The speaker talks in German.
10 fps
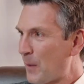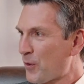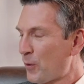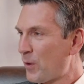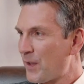
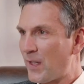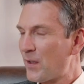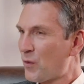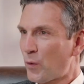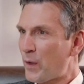Absolut. Es
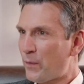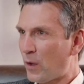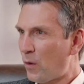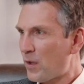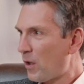geht so viel
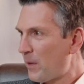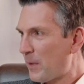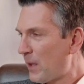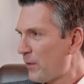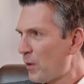verloren, auch
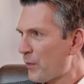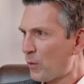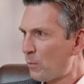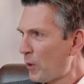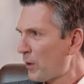wenn man einfach nur auf
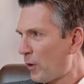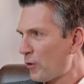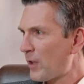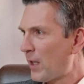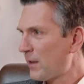so einen
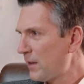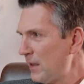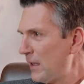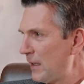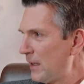Monitor starrt.
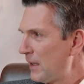Ne?